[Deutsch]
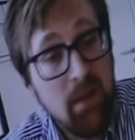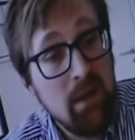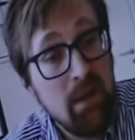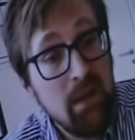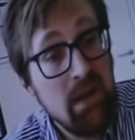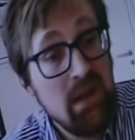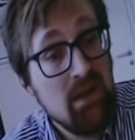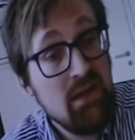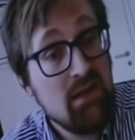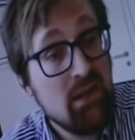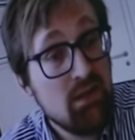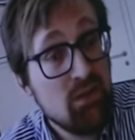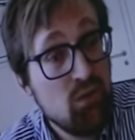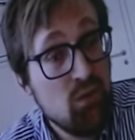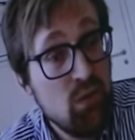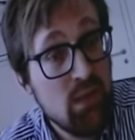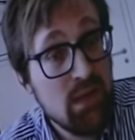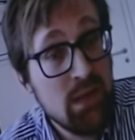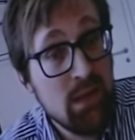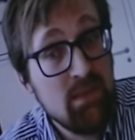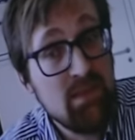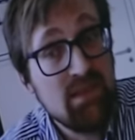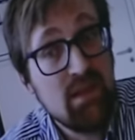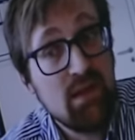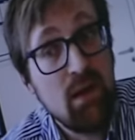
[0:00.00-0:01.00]
Aber in der
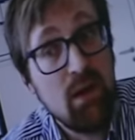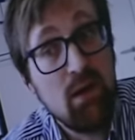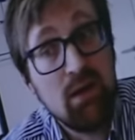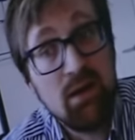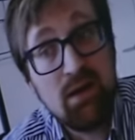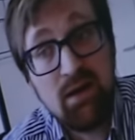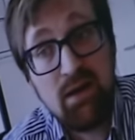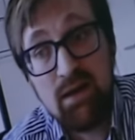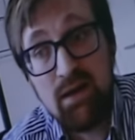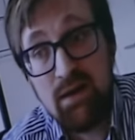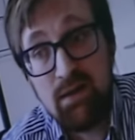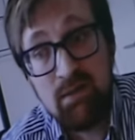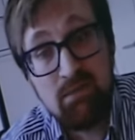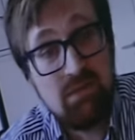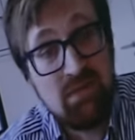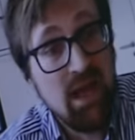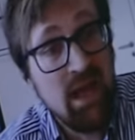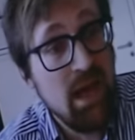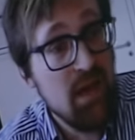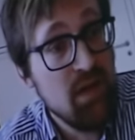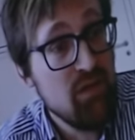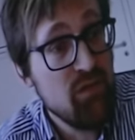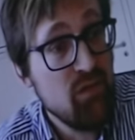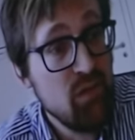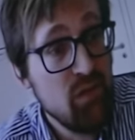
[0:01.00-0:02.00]
Literatur gibt es auch äh,
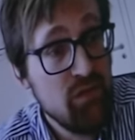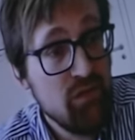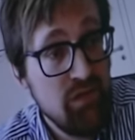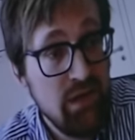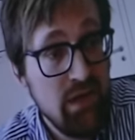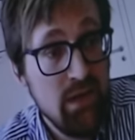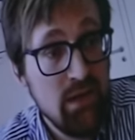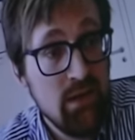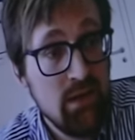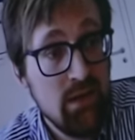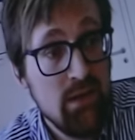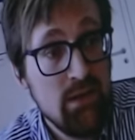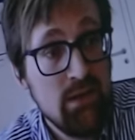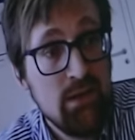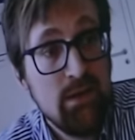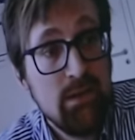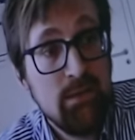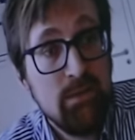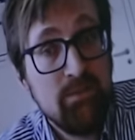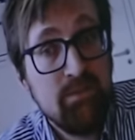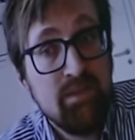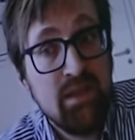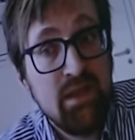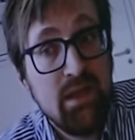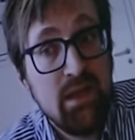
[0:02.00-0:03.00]
eine Handvoll Fälle
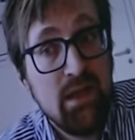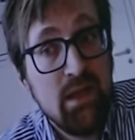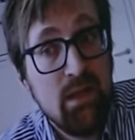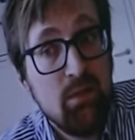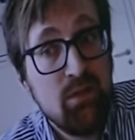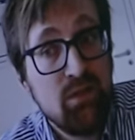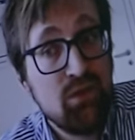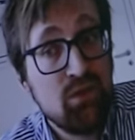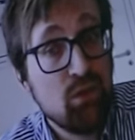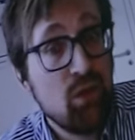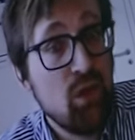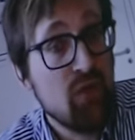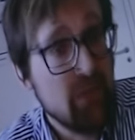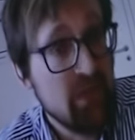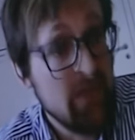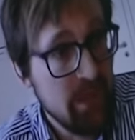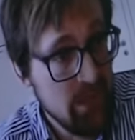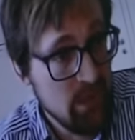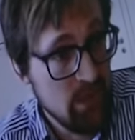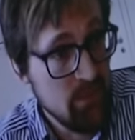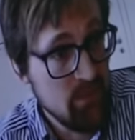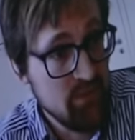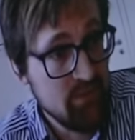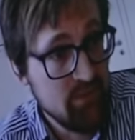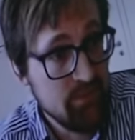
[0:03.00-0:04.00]
äh, in Bezug auf
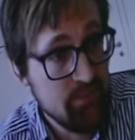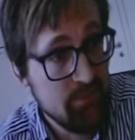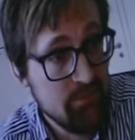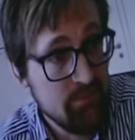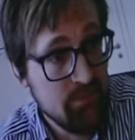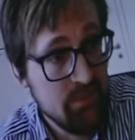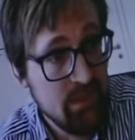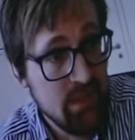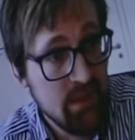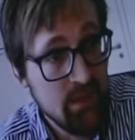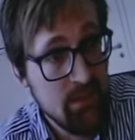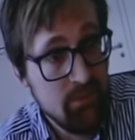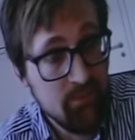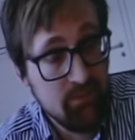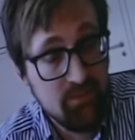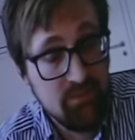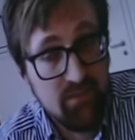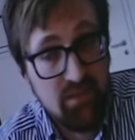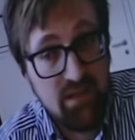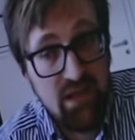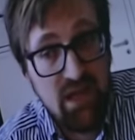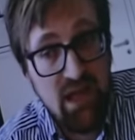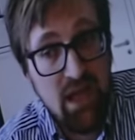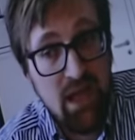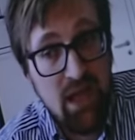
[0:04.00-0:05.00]
Cannabis. Ja?
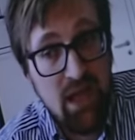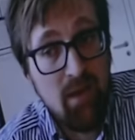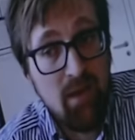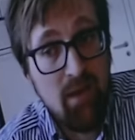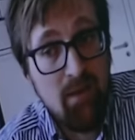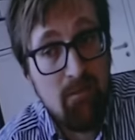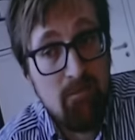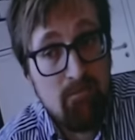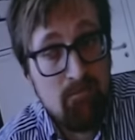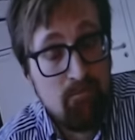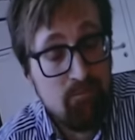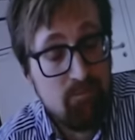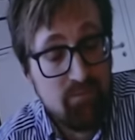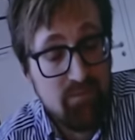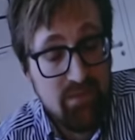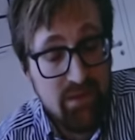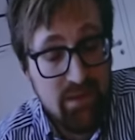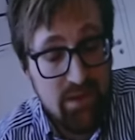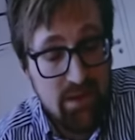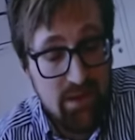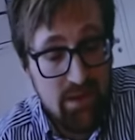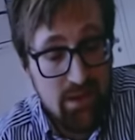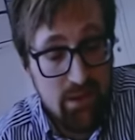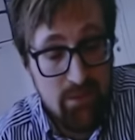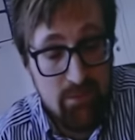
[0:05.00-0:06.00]
Aber
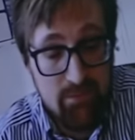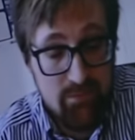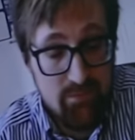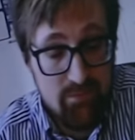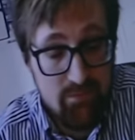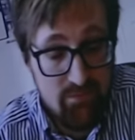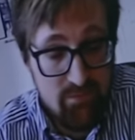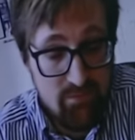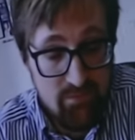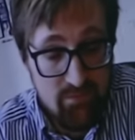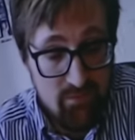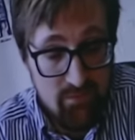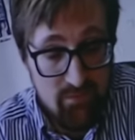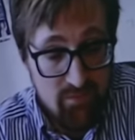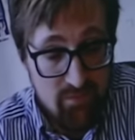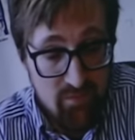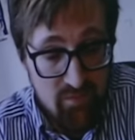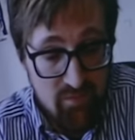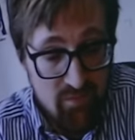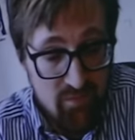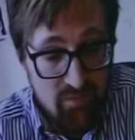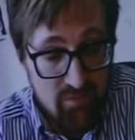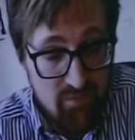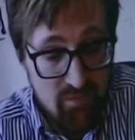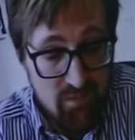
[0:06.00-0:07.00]
ähm,
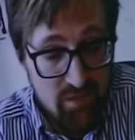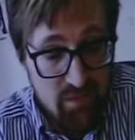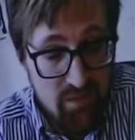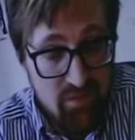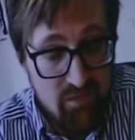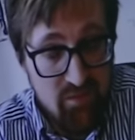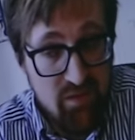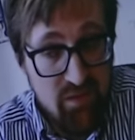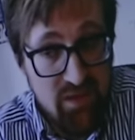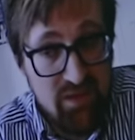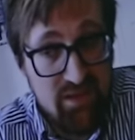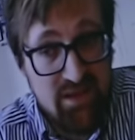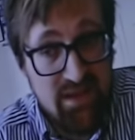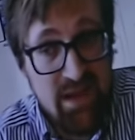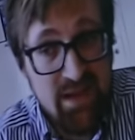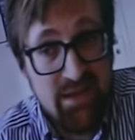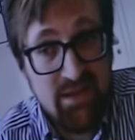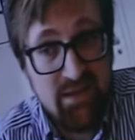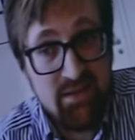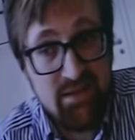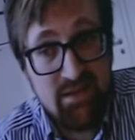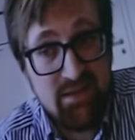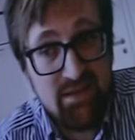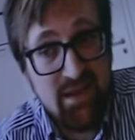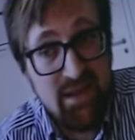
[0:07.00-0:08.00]
wie
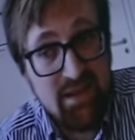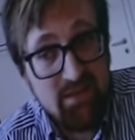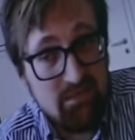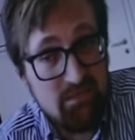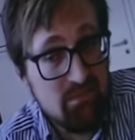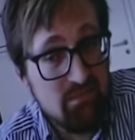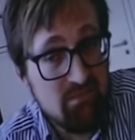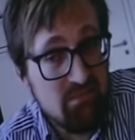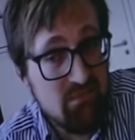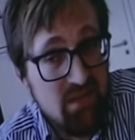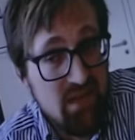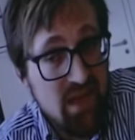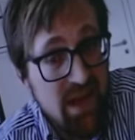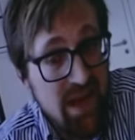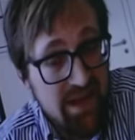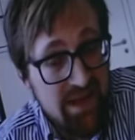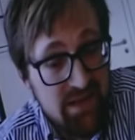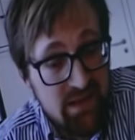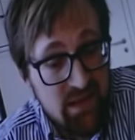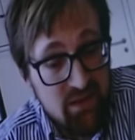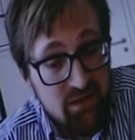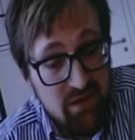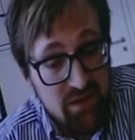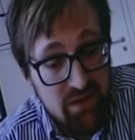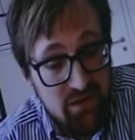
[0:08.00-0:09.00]
gesagt, das ist
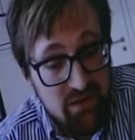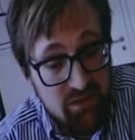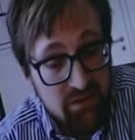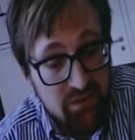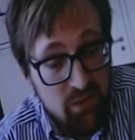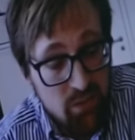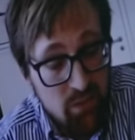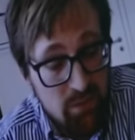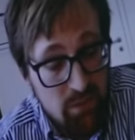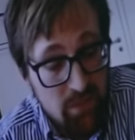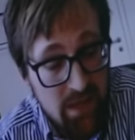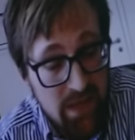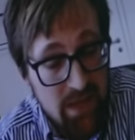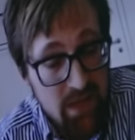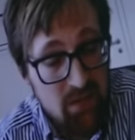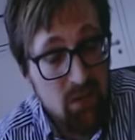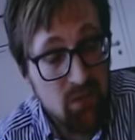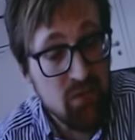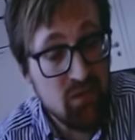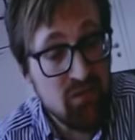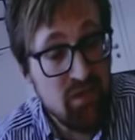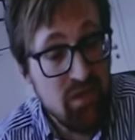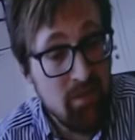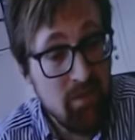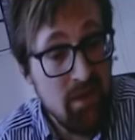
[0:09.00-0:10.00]
kein relevantes
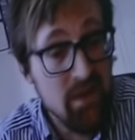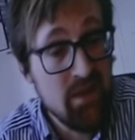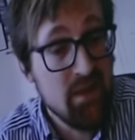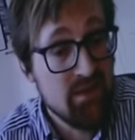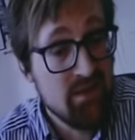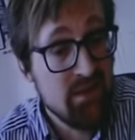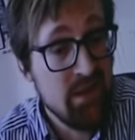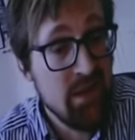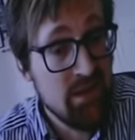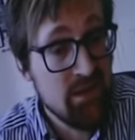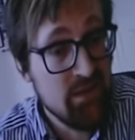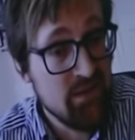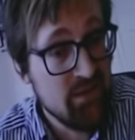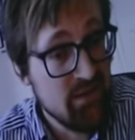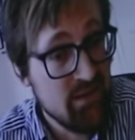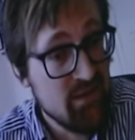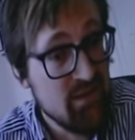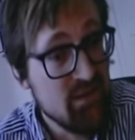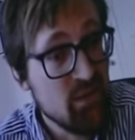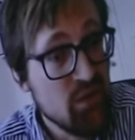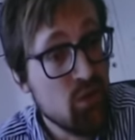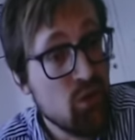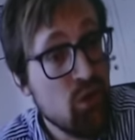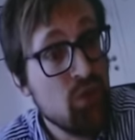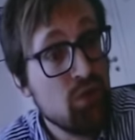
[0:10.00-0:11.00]
Phänomen und wenn man das hat,
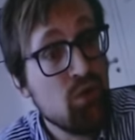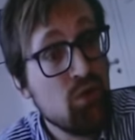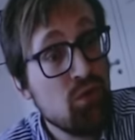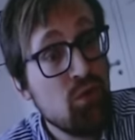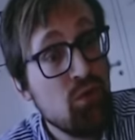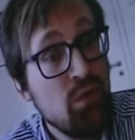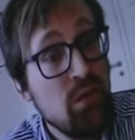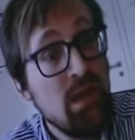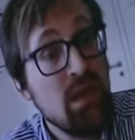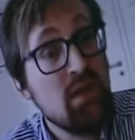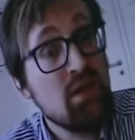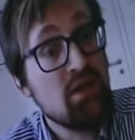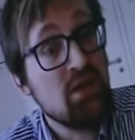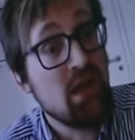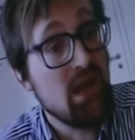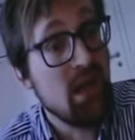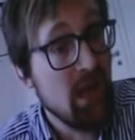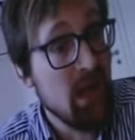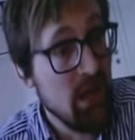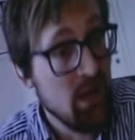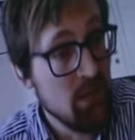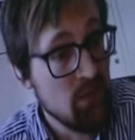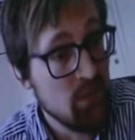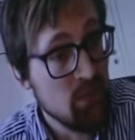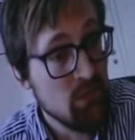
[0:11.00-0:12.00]
ist das eine kontinuierliche
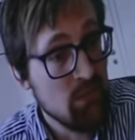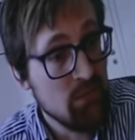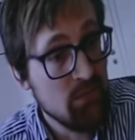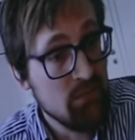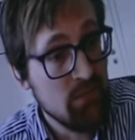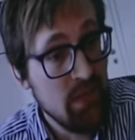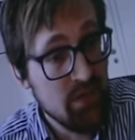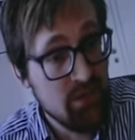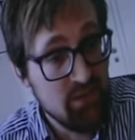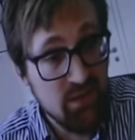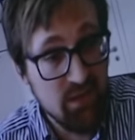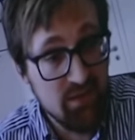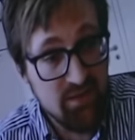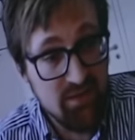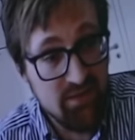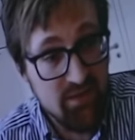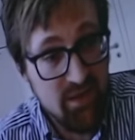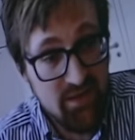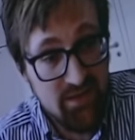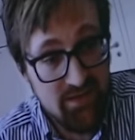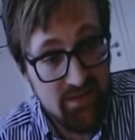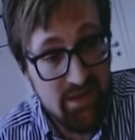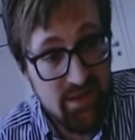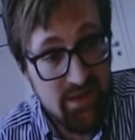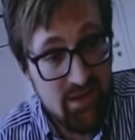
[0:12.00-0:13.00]
Erkrankung. Also
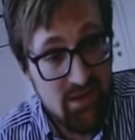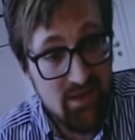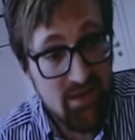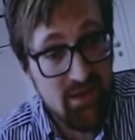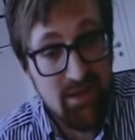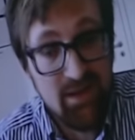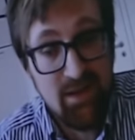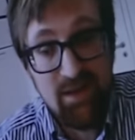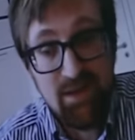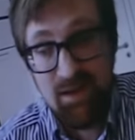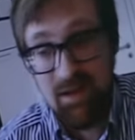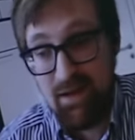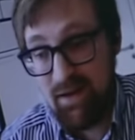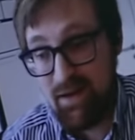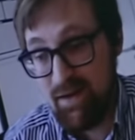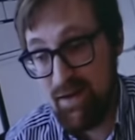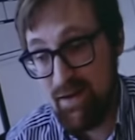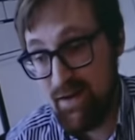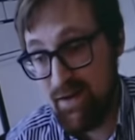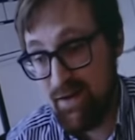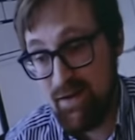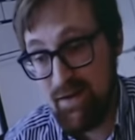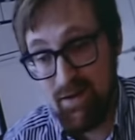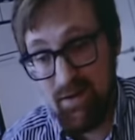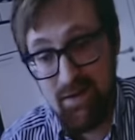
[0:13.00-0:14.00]
das ist jetzt nicht,
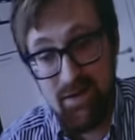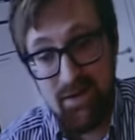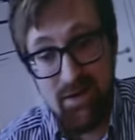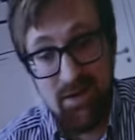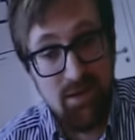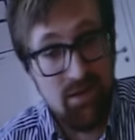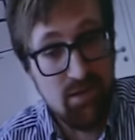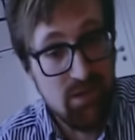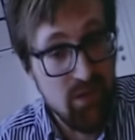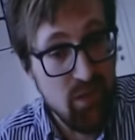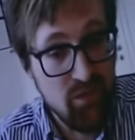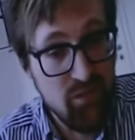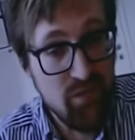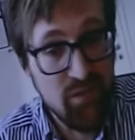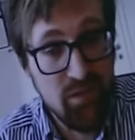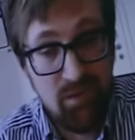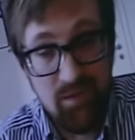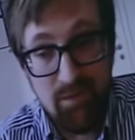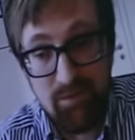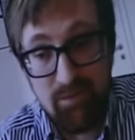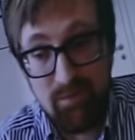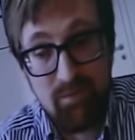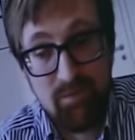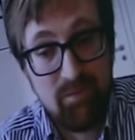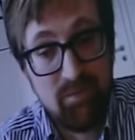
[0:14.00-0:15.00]
äh, ich
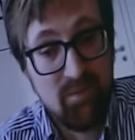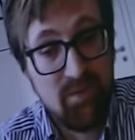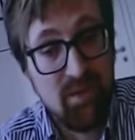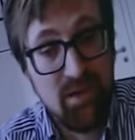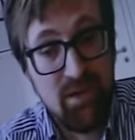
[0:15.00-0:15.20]
kiffe,